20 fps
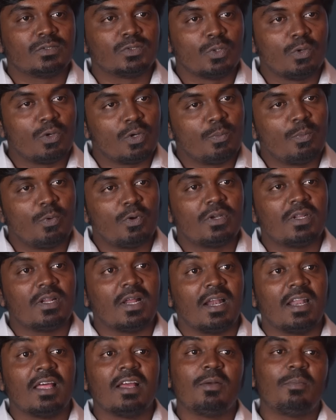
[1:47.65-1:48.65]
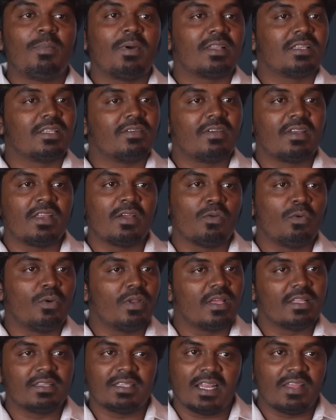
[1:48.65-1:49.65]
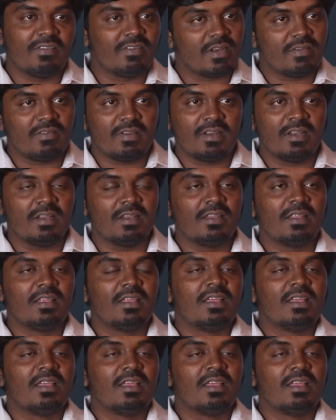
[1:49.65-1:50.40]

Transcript: சோறு போட்டு அழகு பார்த்தவர் எங்களுடைய தலைவர் அவர்கள்